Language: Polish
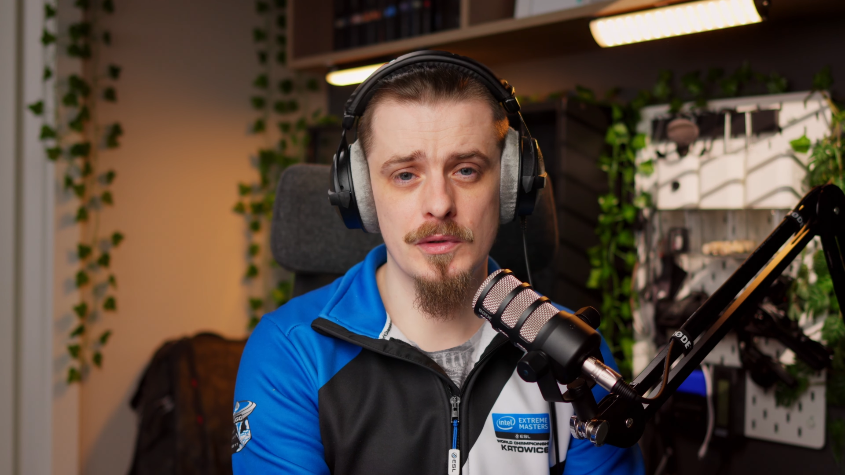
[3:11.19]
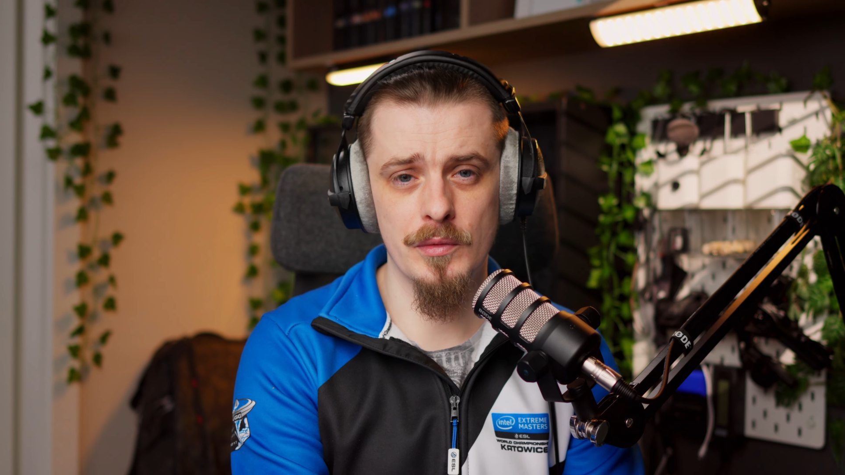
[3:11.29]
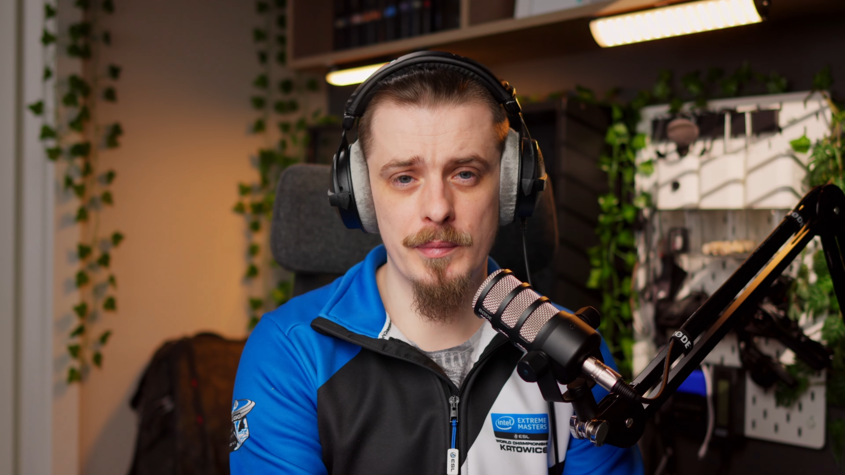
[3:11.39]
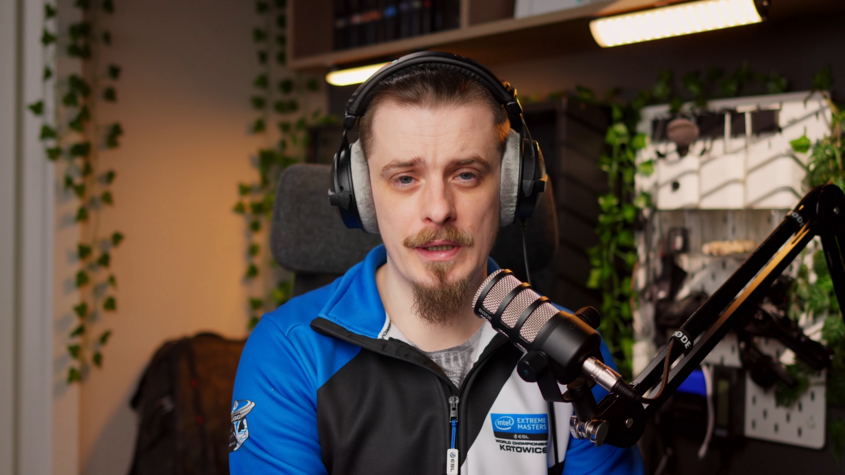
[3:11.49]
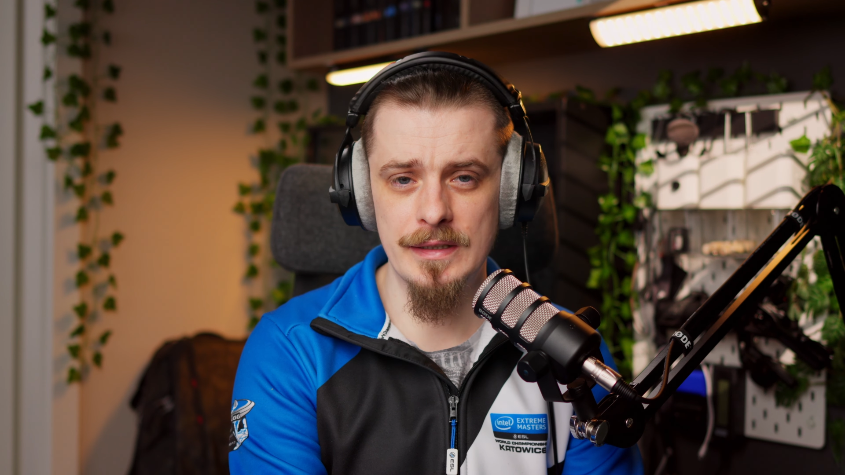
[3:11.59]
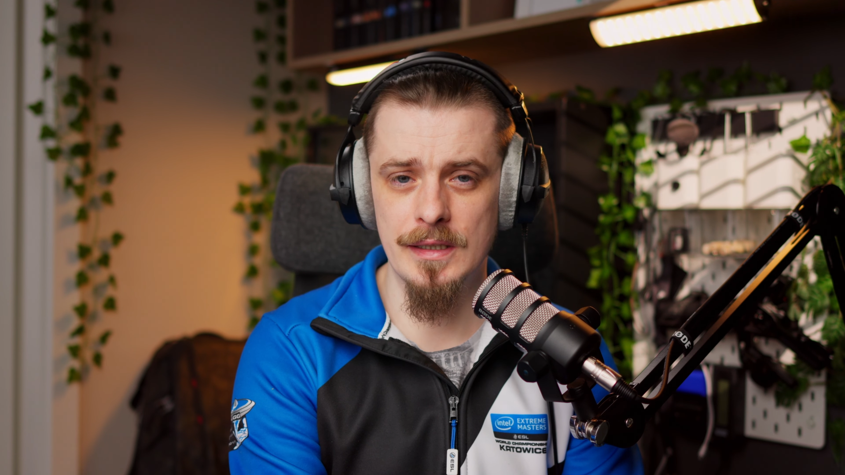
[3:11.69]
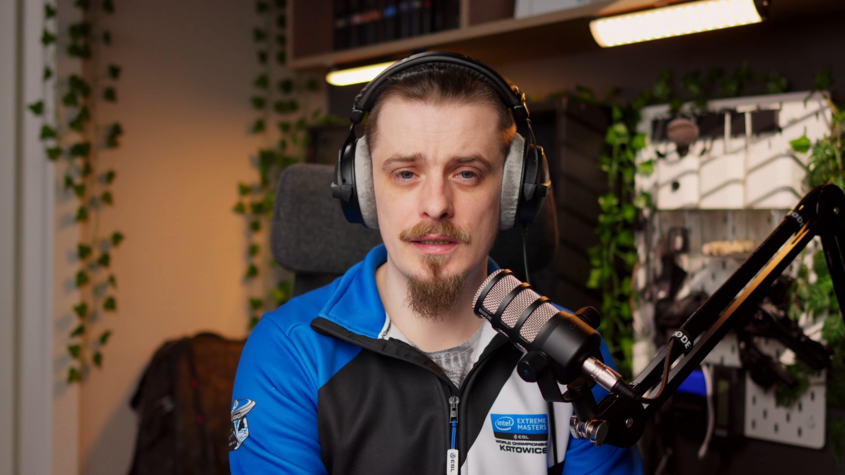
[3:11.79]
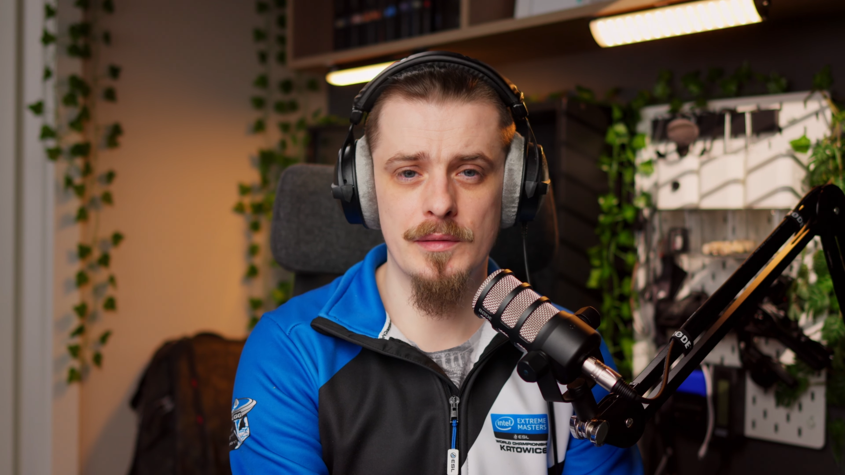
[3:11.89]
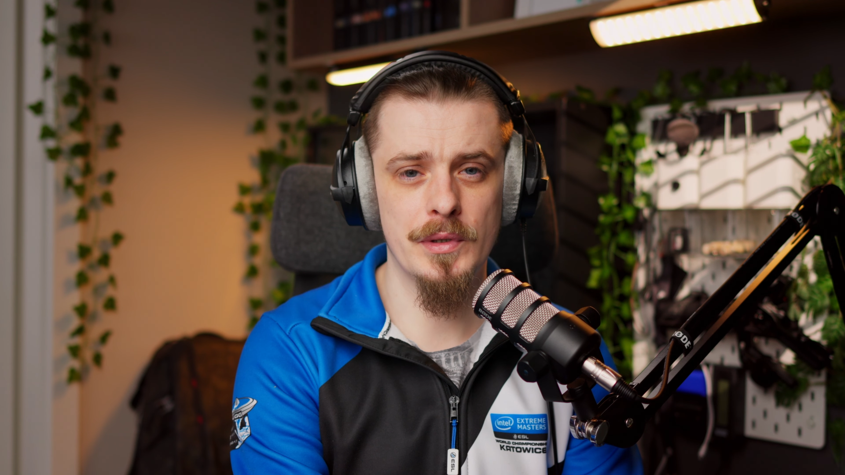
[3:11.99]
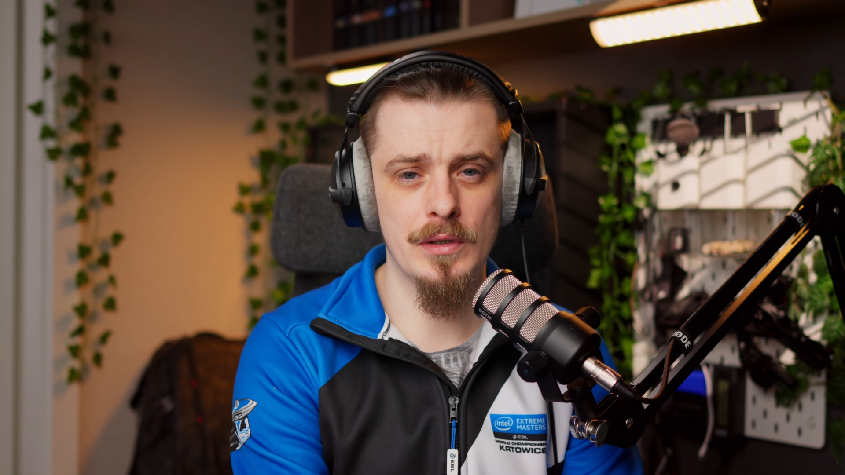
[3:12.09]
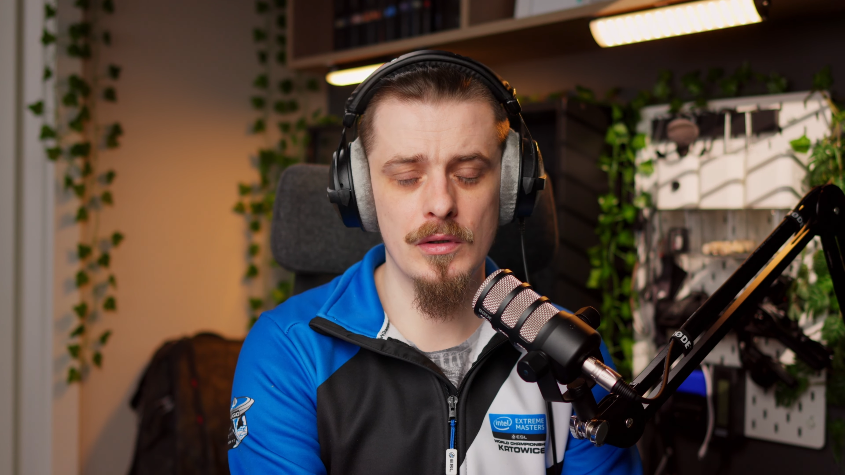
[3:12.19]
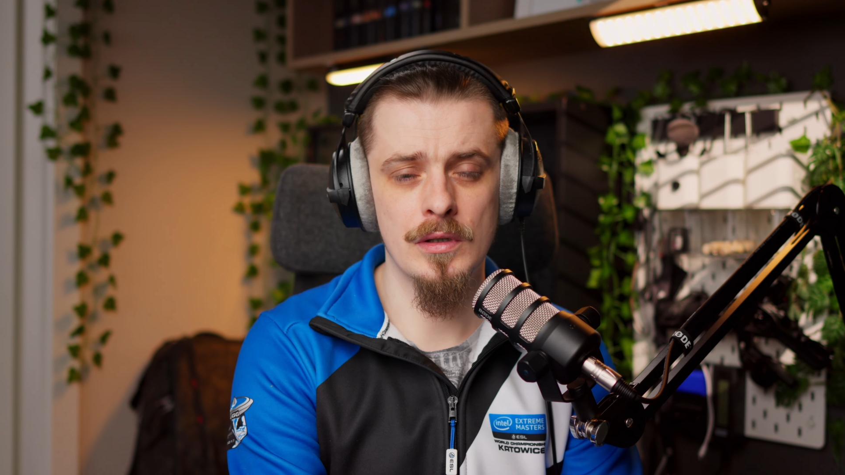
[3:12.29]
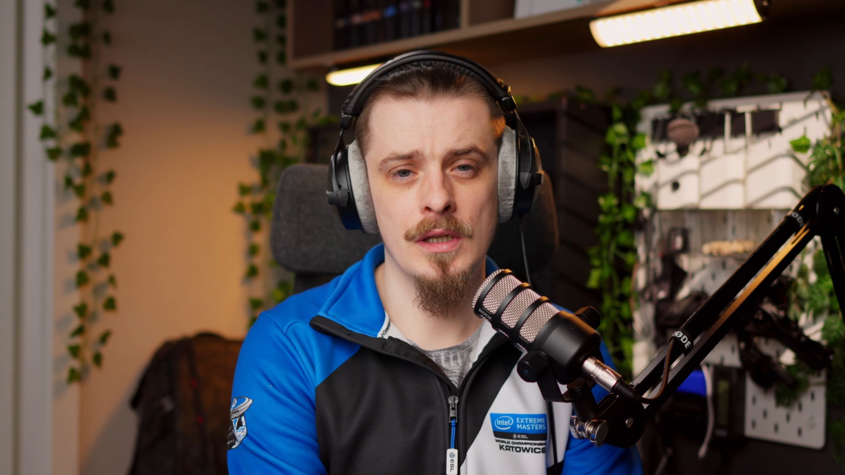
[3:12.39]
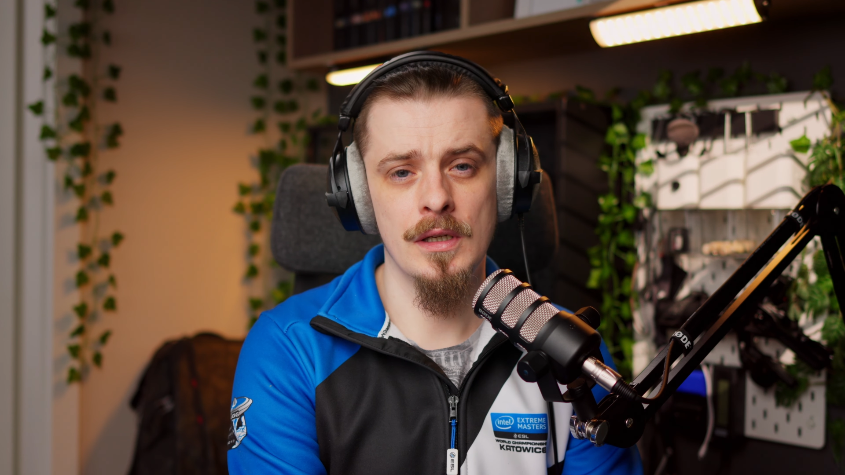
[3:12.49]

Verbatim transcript: to praca samego